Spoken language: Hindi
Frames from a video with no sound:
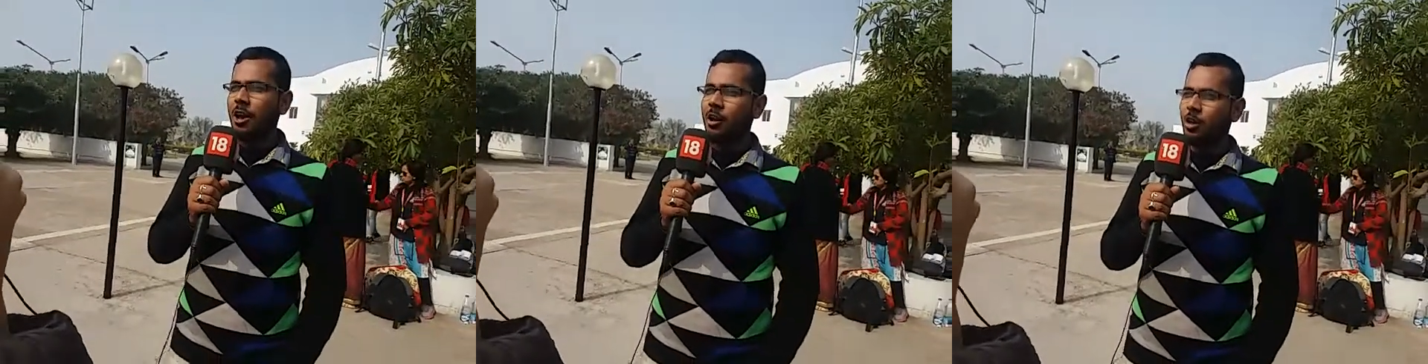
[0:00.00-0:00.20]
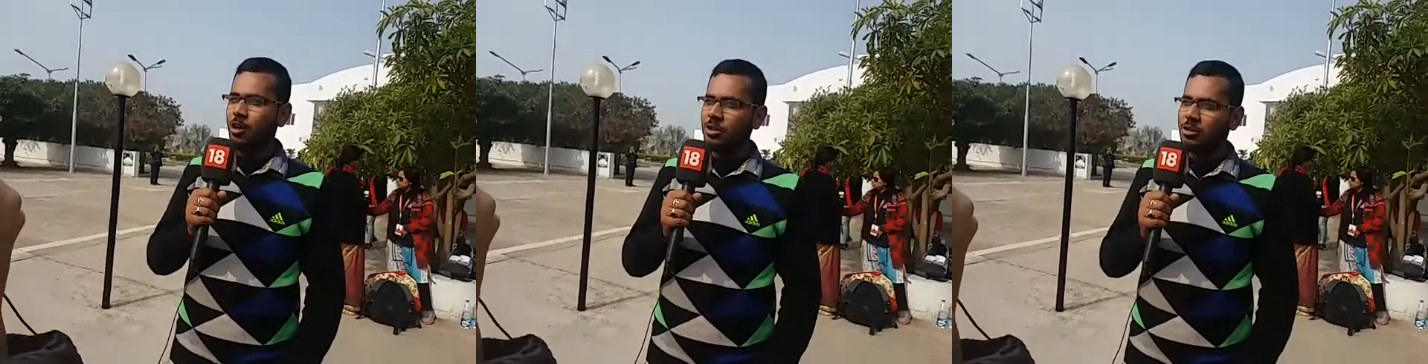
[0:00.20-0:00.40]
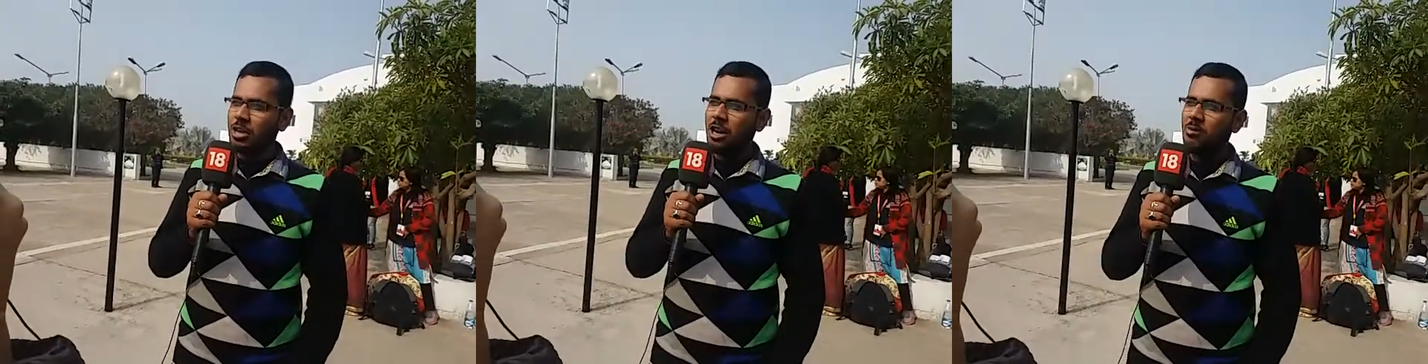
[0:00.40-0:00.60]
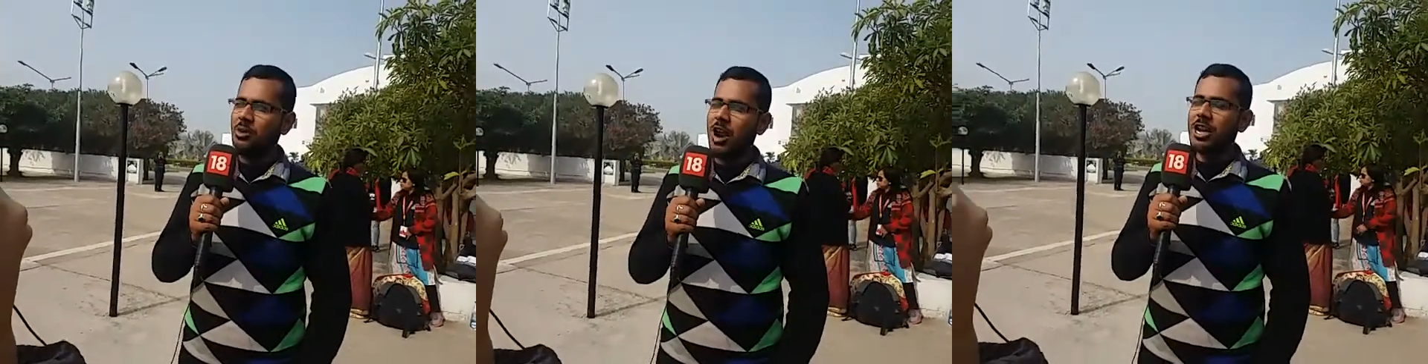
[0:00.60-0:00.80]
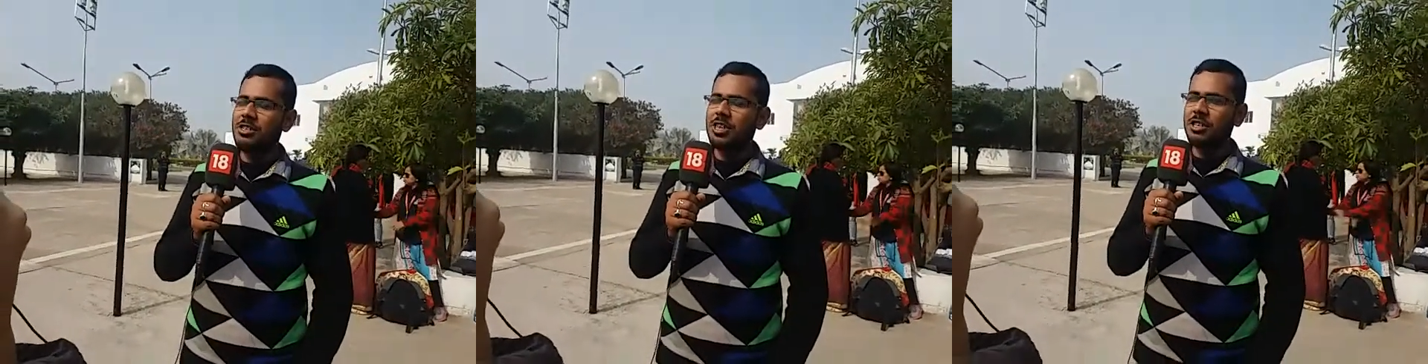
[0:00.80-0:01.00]
रोज़
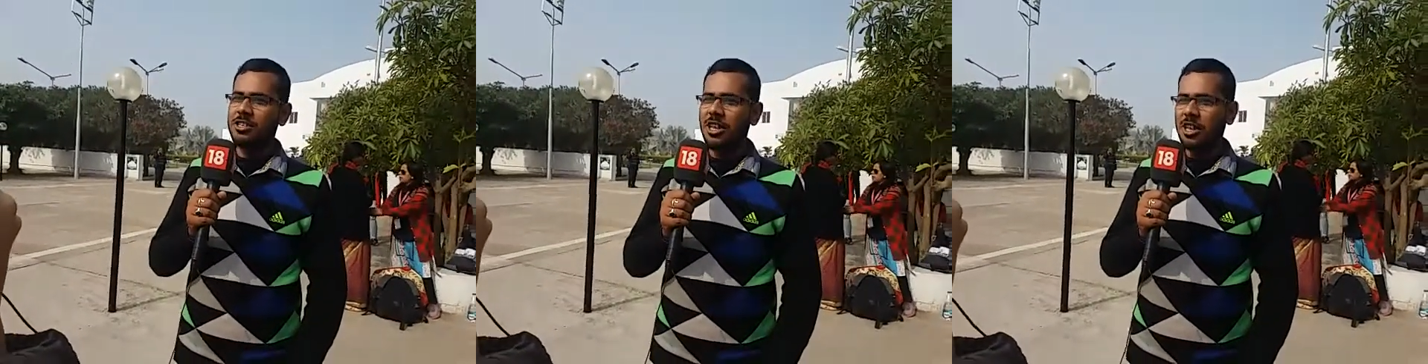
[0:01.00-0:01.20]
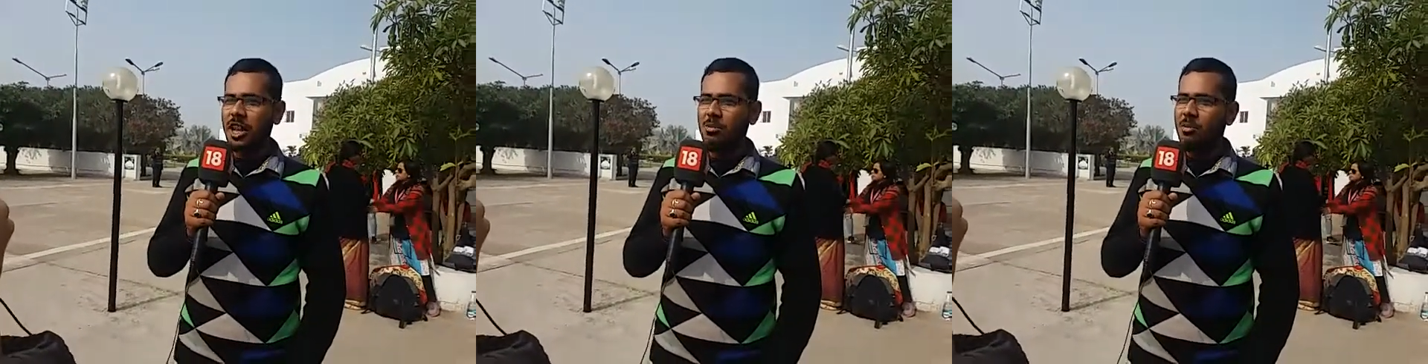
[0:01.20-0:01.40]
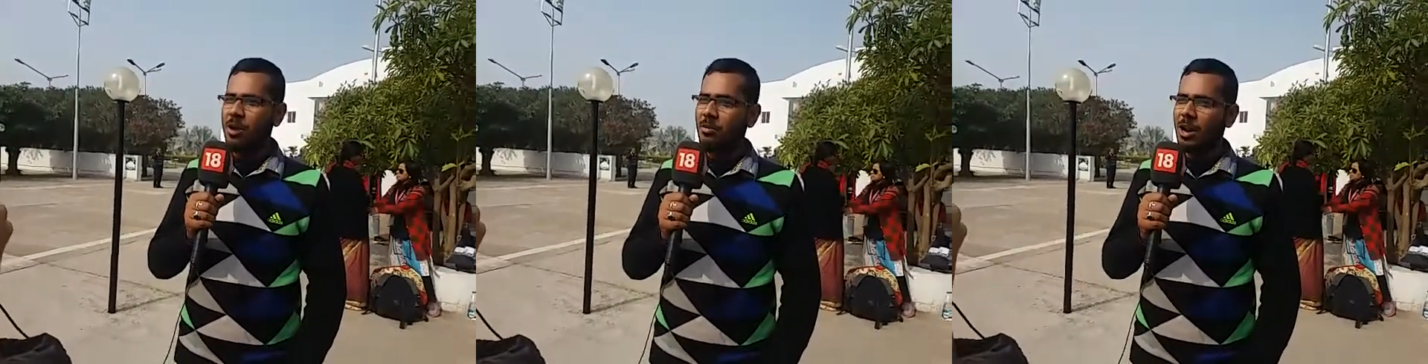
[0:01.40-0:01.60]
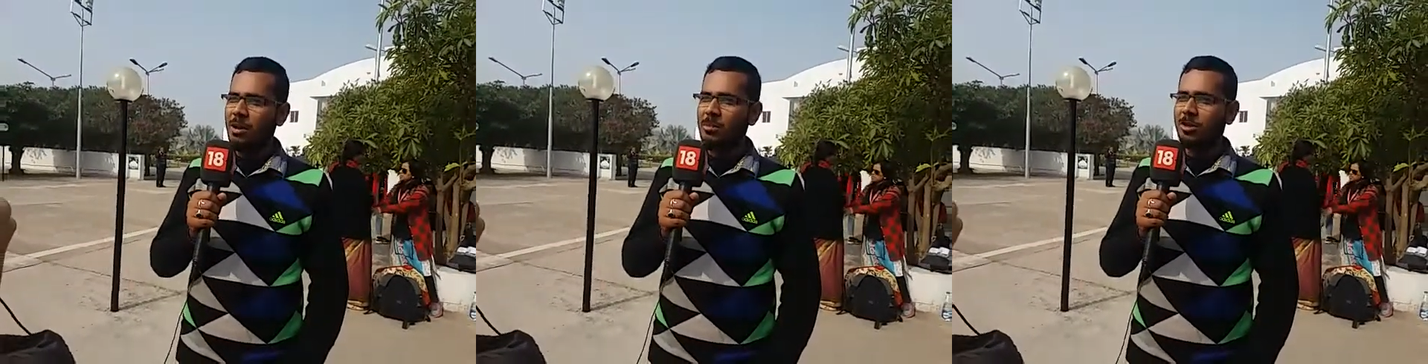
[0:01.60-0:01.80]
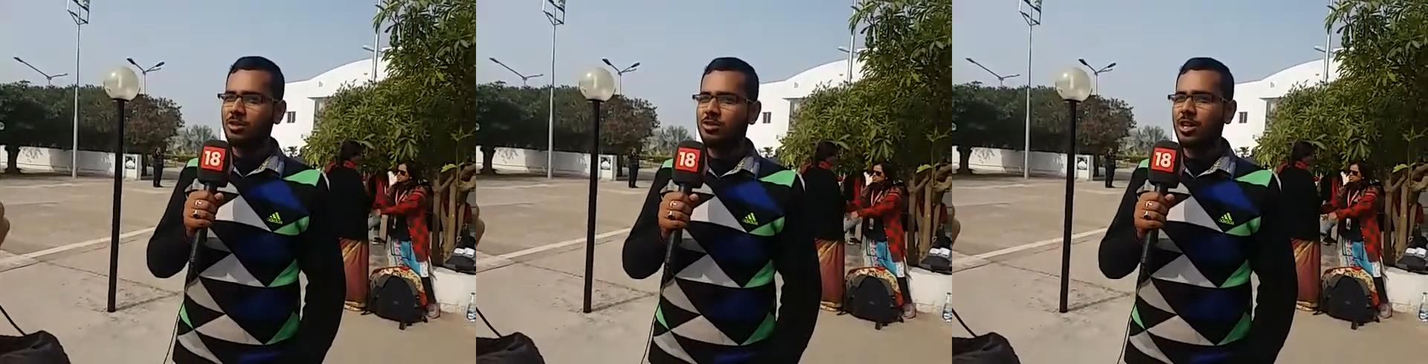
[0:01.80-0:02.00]
इंफ्रास्ट्रक्चर के मामले
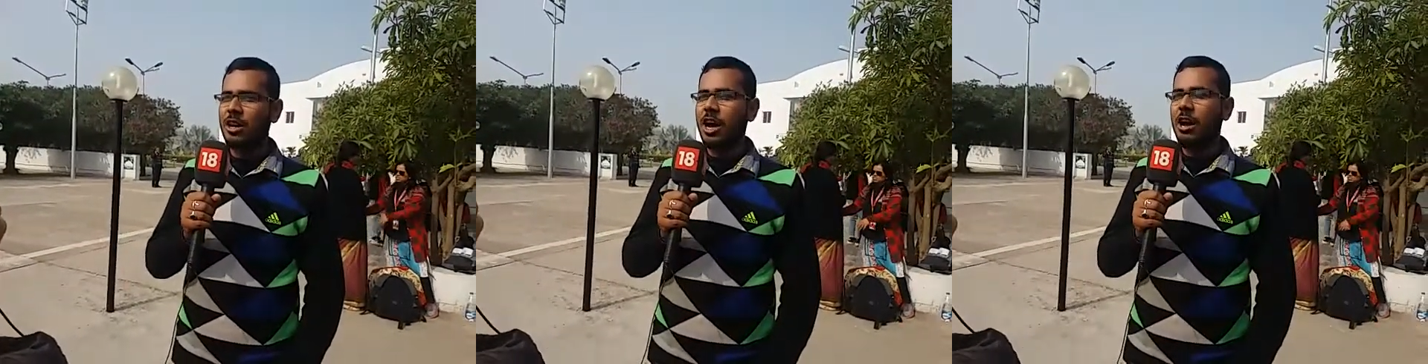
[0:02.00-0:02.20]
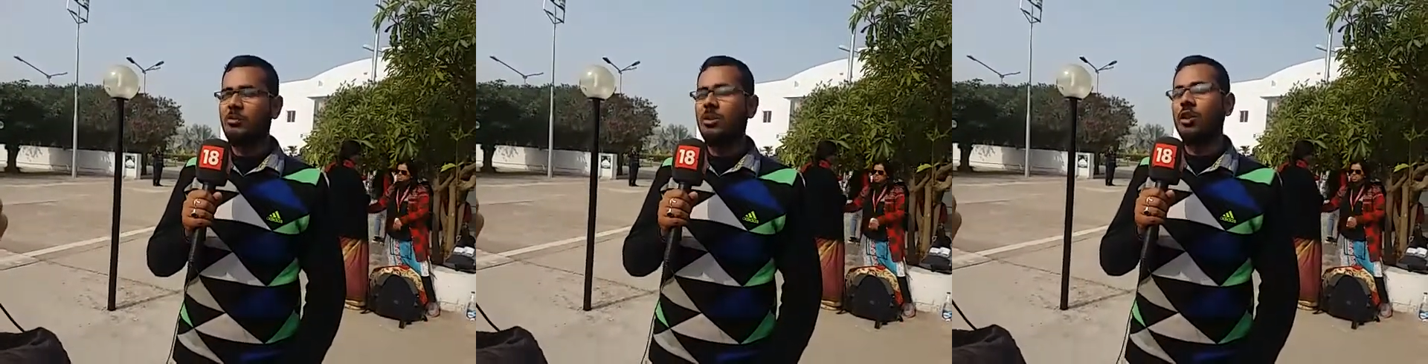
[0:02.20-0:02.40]
में तो सरकार